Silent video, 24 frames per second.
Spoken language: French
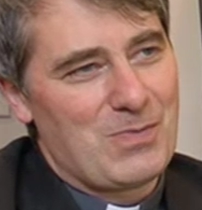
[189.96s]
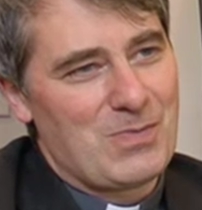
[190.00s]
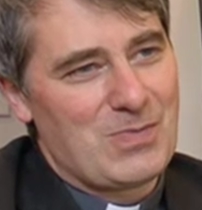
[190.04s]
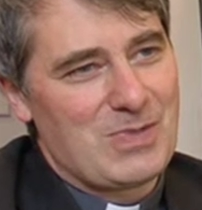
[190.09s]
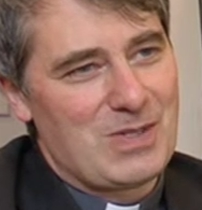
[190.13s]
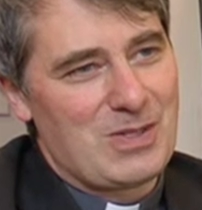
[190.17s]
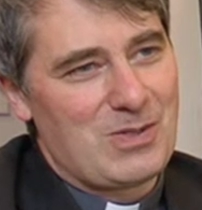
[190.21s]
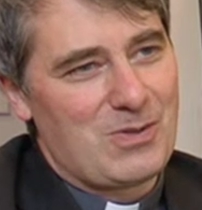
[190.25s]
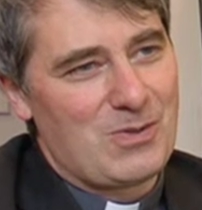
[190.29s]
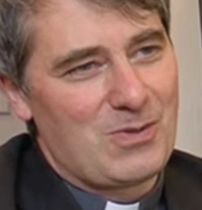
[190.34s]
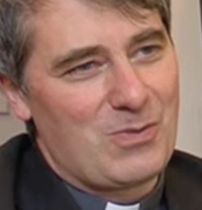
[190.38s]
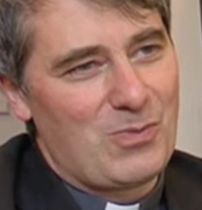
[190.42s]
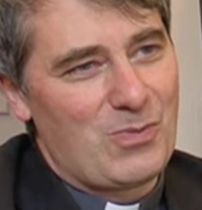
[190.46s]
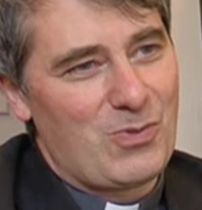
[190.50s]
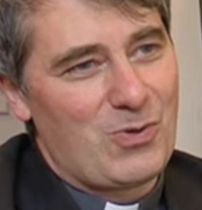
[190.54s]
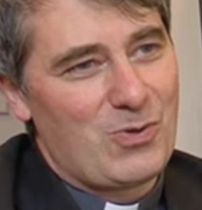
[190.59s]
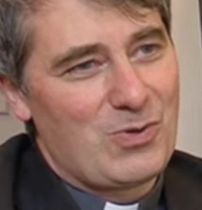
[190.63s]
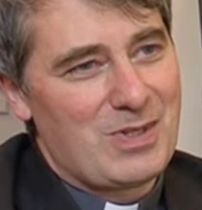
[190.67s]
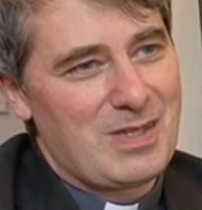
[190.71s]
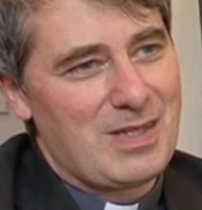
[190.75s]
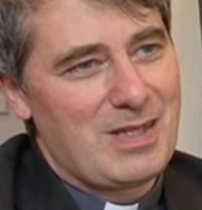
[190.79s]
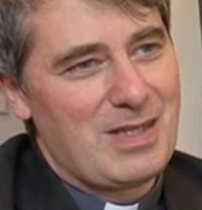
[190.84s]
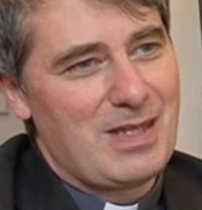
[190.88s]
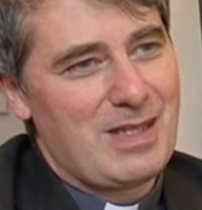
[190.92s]
cette
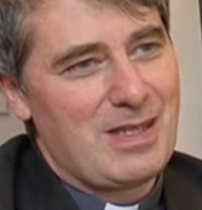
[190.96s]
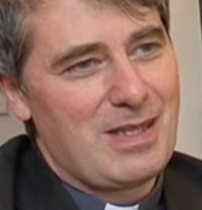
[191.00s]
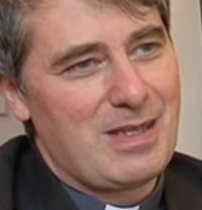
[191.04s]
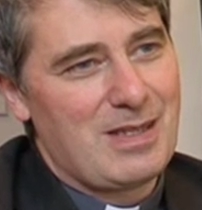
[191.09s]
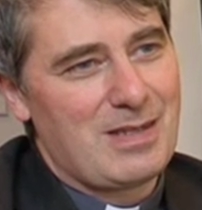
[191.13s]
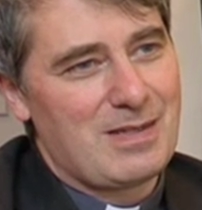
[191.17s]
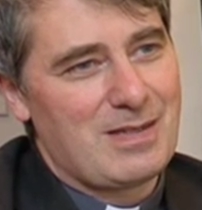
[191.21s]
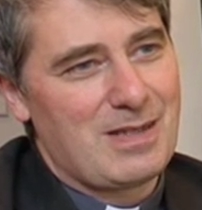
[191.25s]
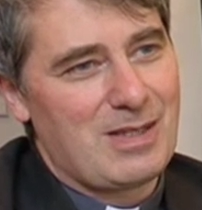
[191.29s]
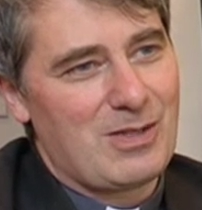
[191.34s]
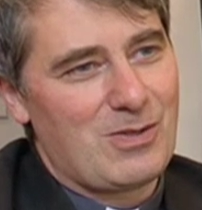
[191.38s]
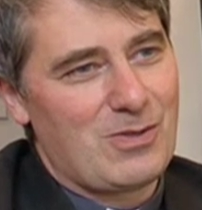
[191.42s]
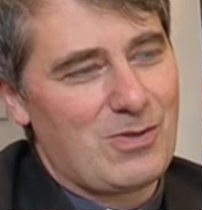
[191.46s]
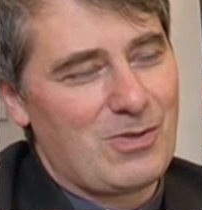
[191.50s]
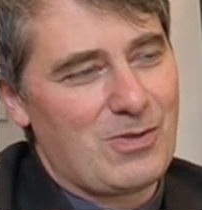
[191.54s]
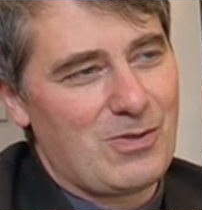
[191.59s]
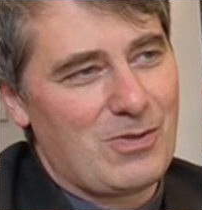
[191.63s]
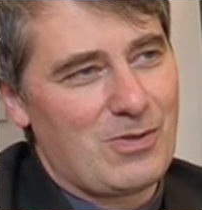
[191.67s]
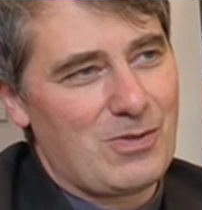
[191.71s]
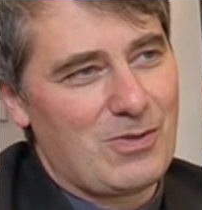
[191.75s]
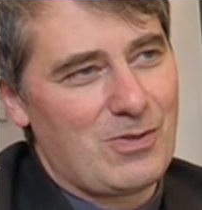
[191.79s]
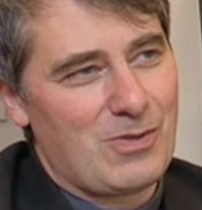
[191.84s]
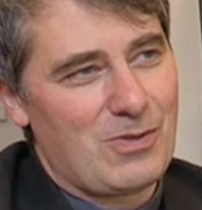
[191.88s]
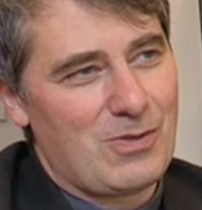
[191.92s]
beauté et cette,
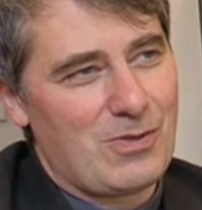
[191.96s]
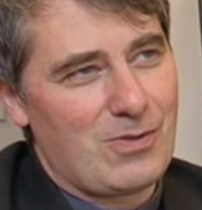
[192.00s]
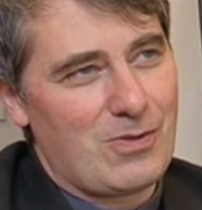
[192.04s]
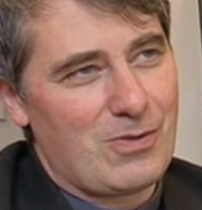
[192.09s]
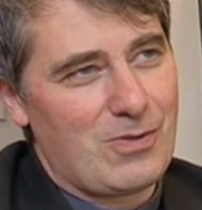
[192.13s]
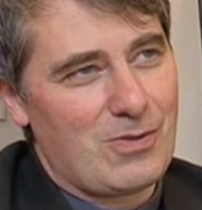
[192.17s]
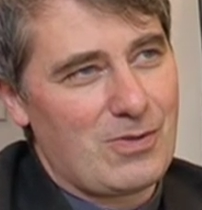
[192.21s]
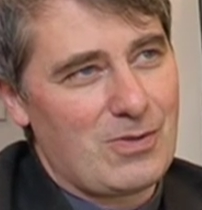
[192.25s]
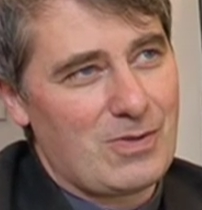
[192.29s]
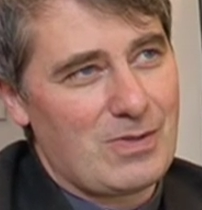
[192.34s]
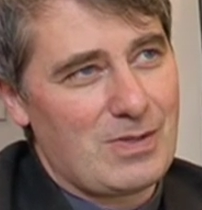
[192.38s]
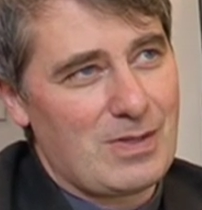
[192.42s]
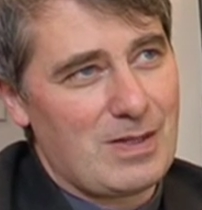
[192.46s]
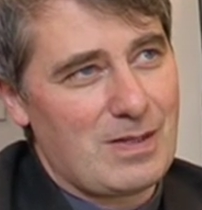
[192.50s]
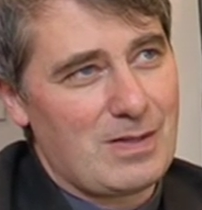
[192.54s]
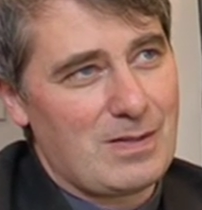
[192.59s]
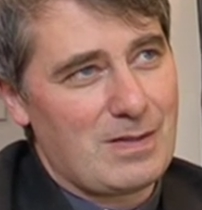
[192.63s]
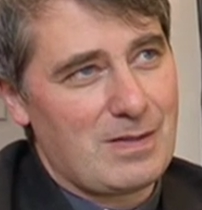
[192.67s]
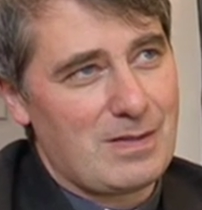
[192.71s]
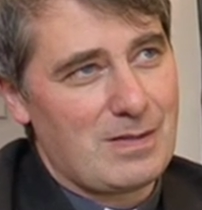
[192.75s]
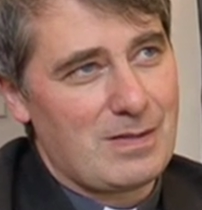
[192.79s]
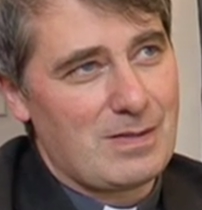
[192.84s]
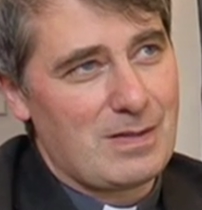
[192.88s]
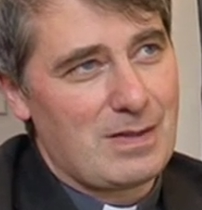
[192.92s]

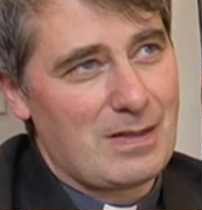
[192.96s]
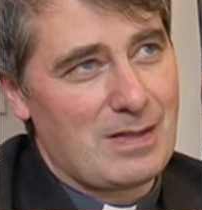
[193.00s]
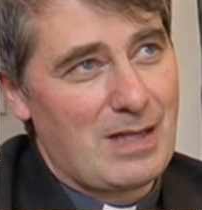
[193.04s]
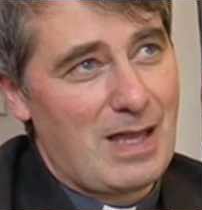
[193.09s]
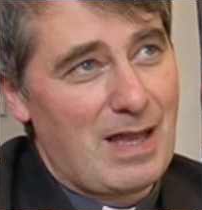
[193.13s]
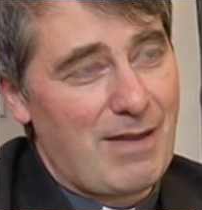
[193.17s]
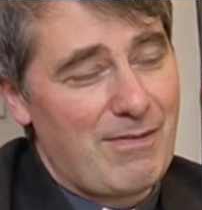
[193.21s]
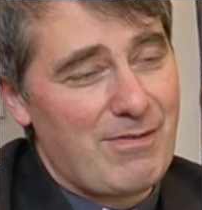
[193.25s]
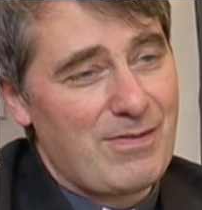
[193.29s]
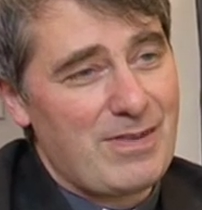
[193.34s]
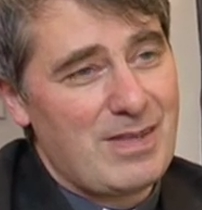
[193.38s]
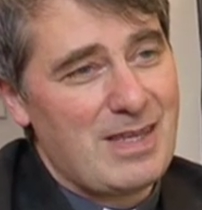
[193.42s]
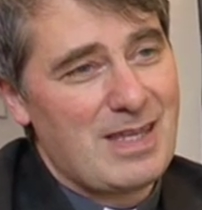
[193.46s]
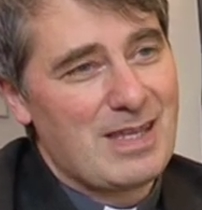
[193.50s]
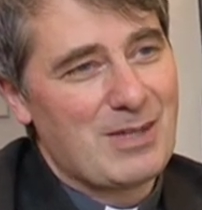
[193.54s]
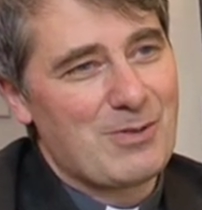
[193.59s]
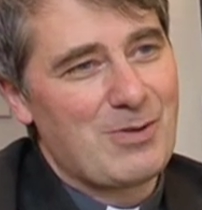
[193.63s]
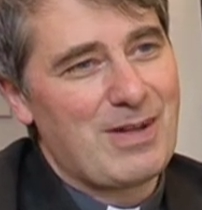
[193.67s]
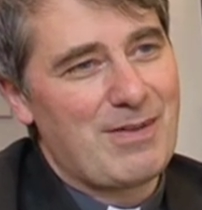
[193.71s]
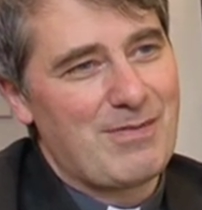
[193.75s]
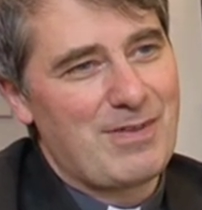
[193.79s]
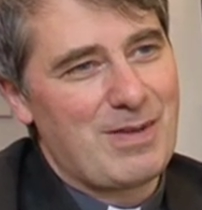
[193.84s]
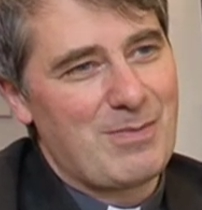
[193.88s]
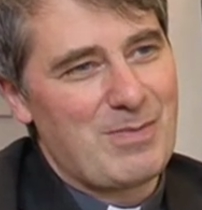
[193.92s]
cet avenir
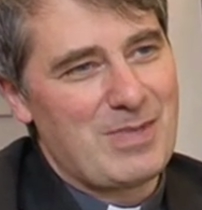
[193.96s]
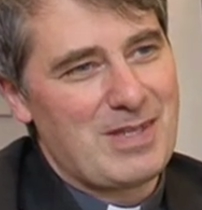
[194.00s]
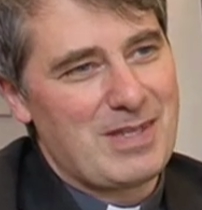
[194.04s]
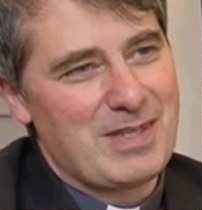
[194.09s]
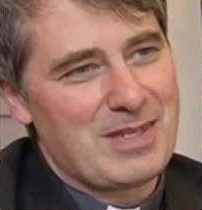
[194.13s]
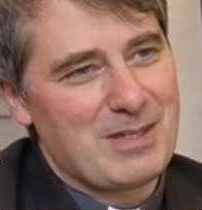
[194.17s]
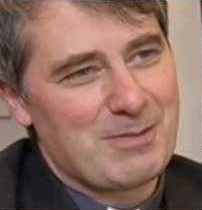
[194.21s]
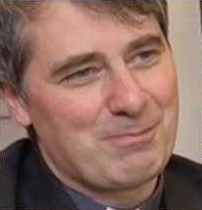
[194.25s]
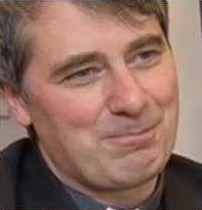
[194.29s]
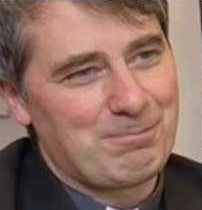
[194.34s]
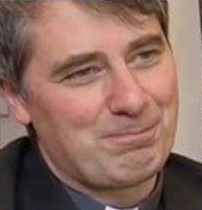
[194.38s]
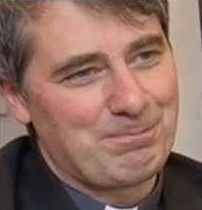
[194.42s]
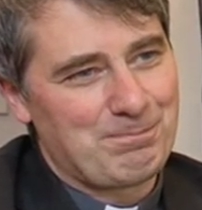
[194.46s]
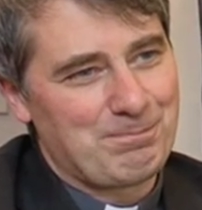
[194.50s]
de la famille.